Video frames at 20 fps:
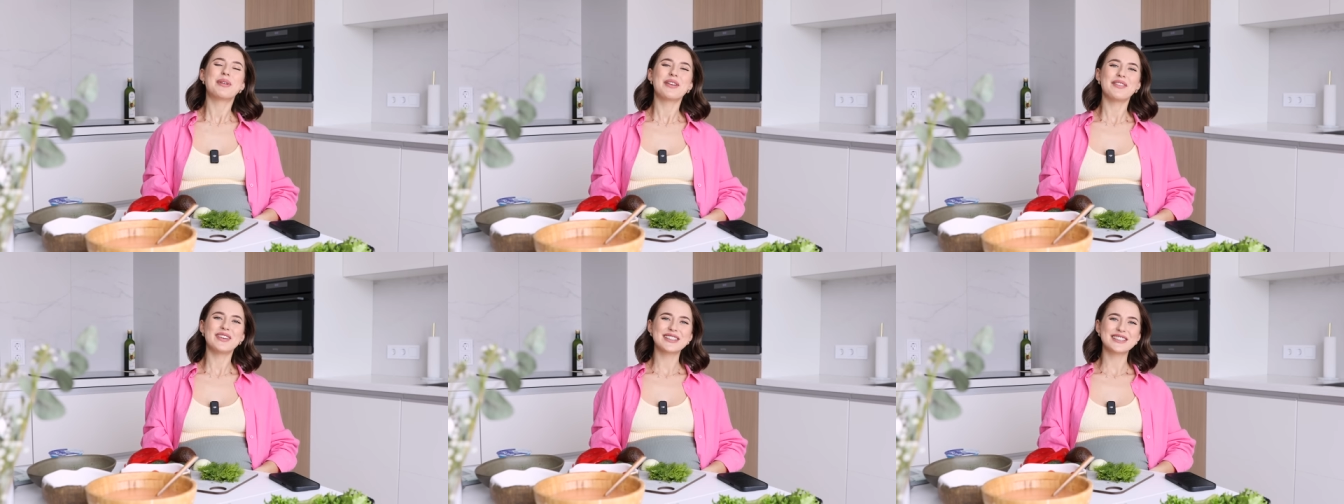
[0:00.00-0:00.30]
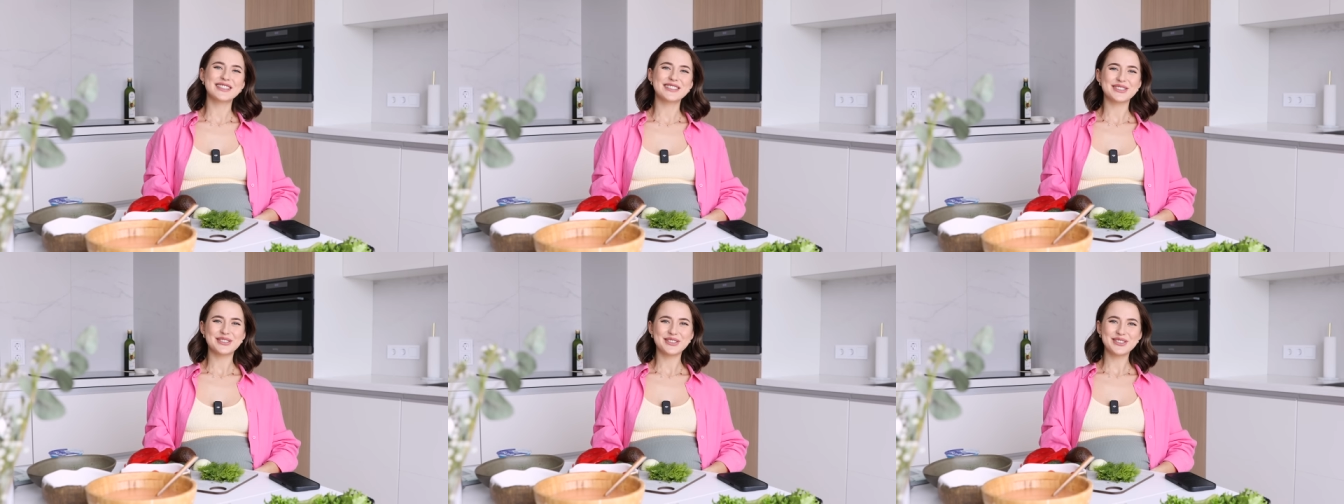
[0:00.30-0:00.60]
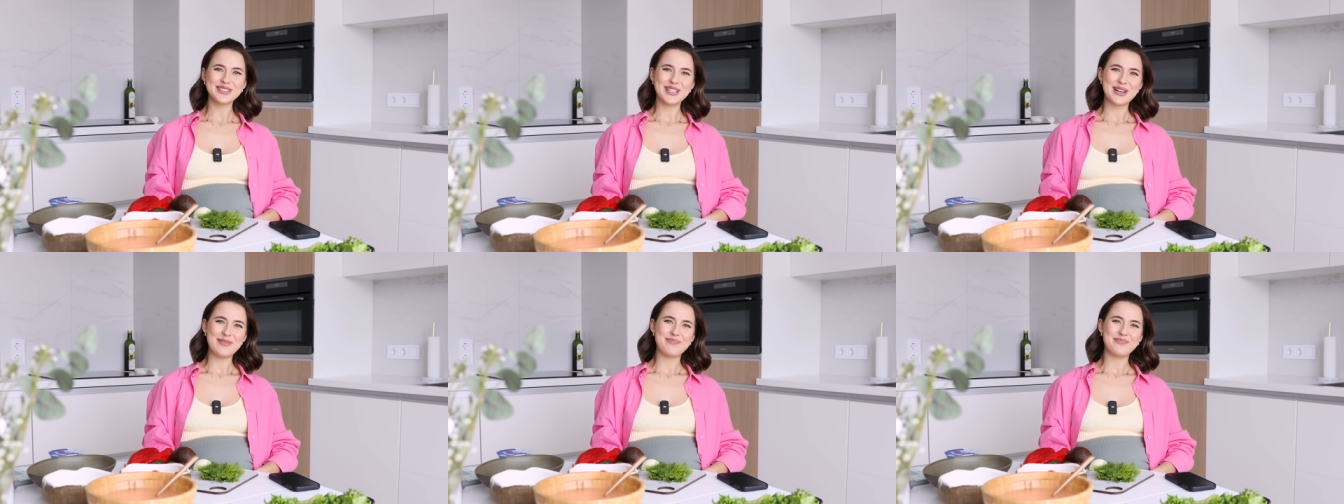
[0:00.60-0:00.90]
Привет,
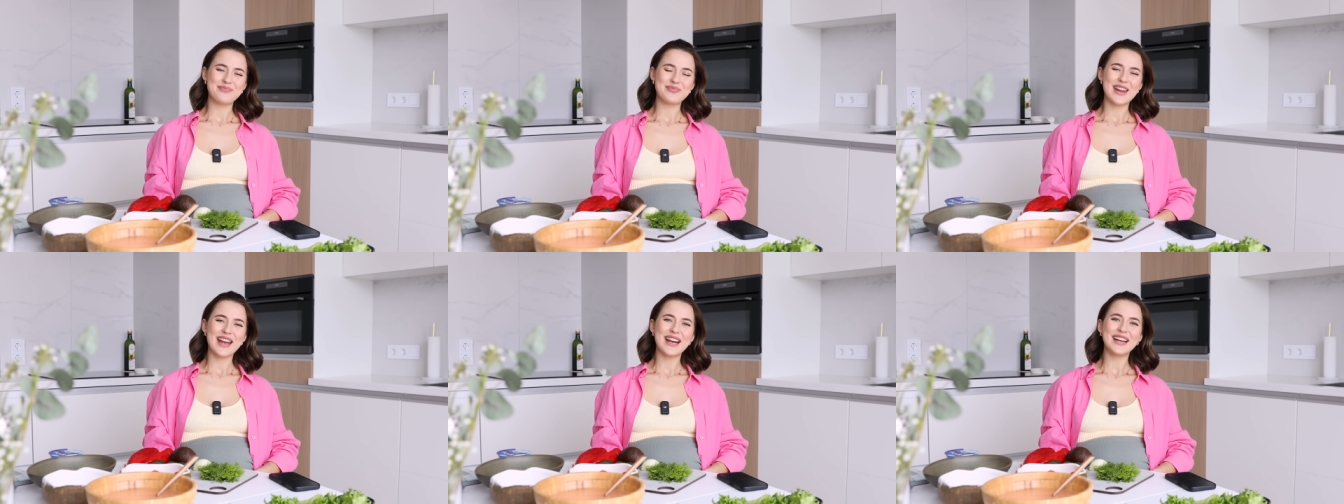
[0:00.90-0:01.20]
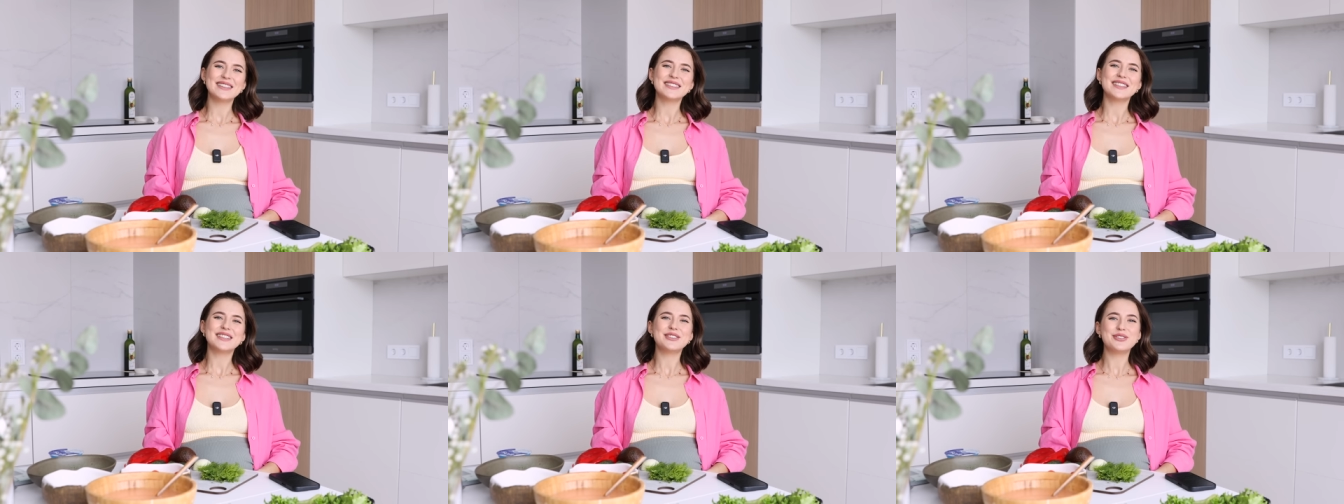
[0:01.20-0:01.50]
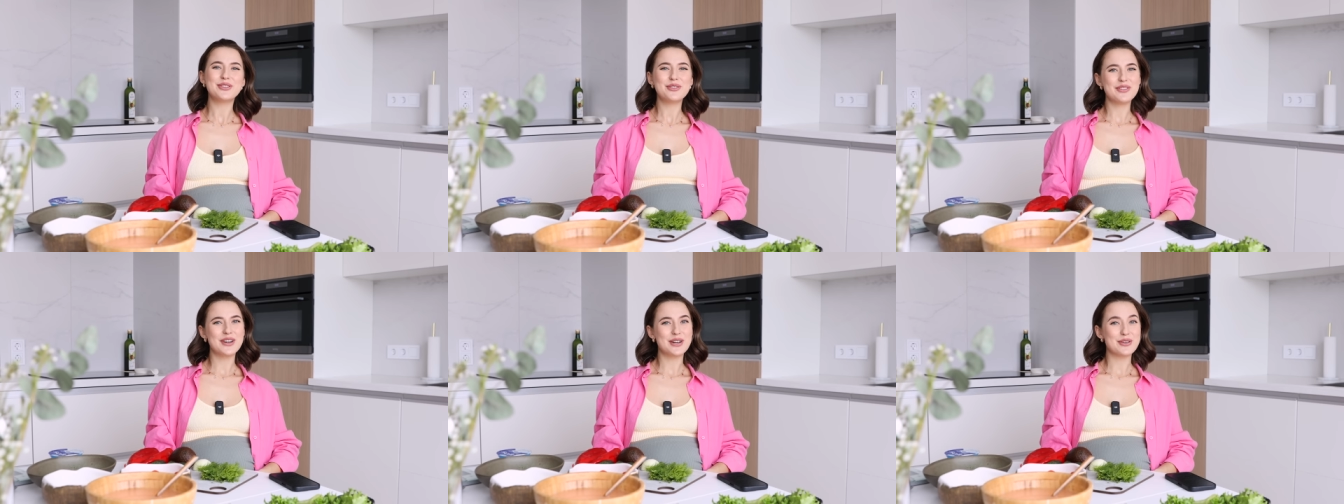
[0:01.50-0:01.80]
красотка! Это
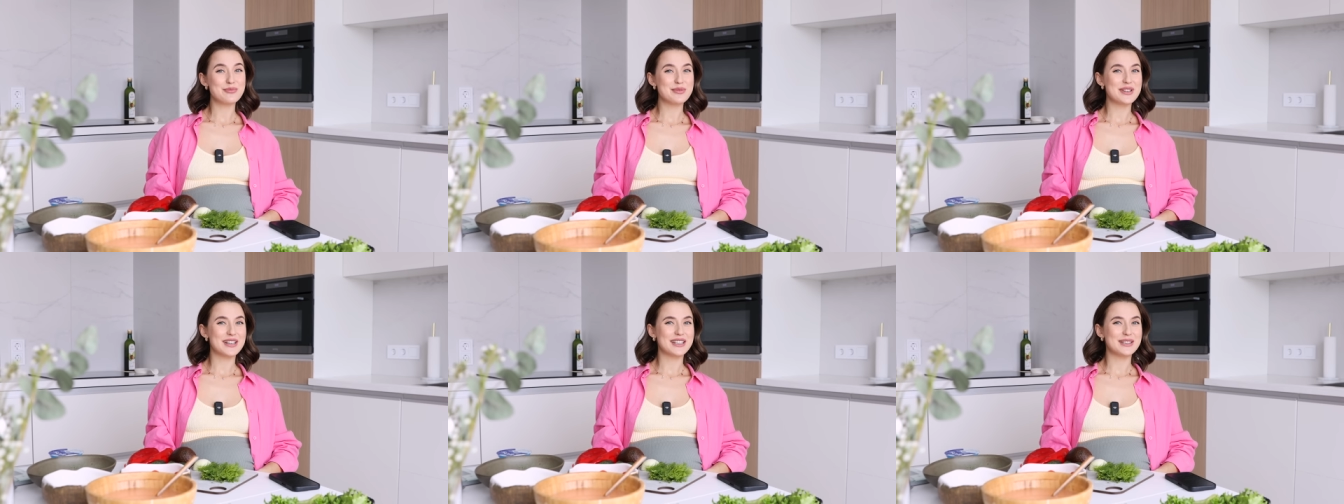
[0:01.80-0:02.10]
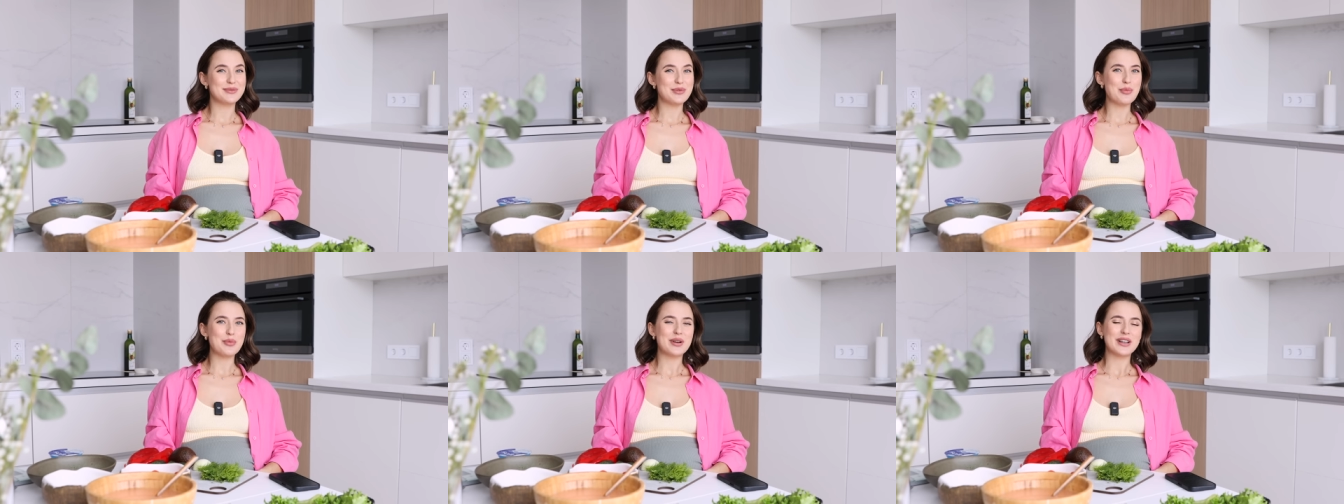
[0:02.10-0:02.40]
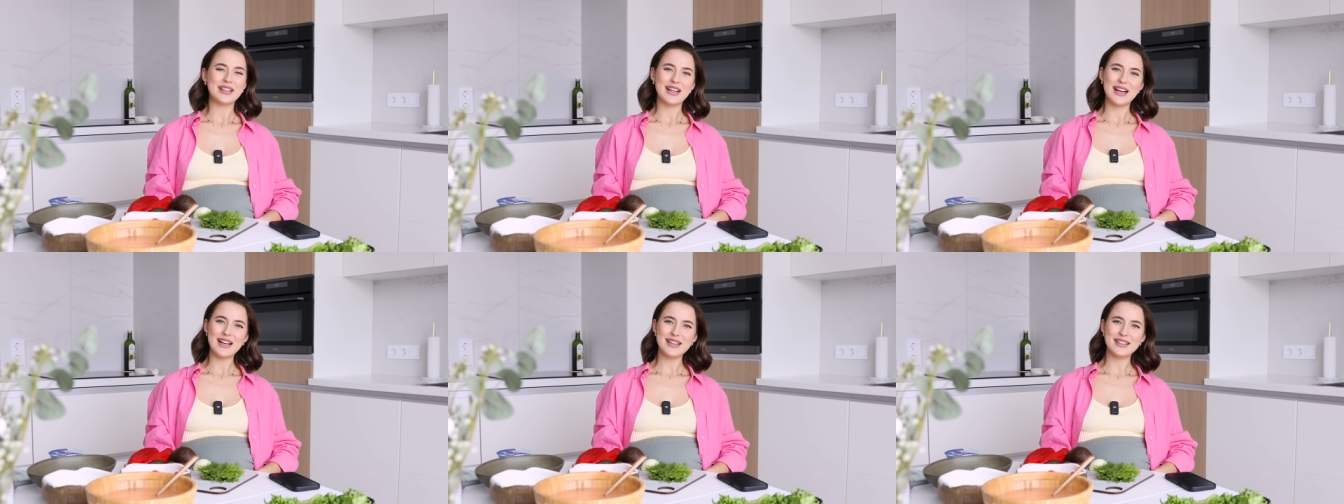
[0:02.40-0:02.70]
новая рубрика на моем
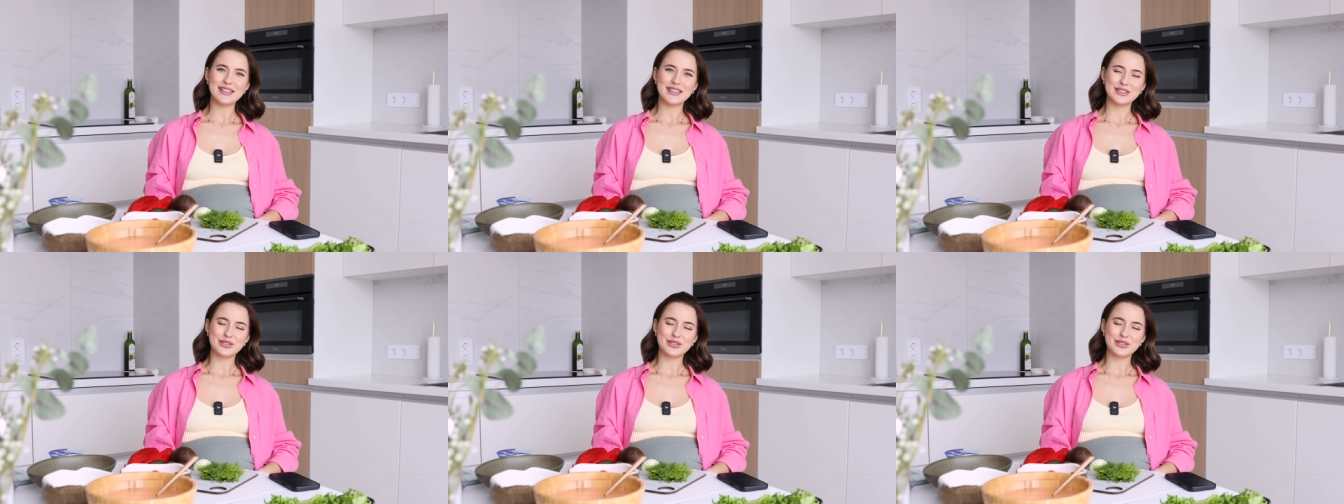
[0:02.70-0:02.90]
канале,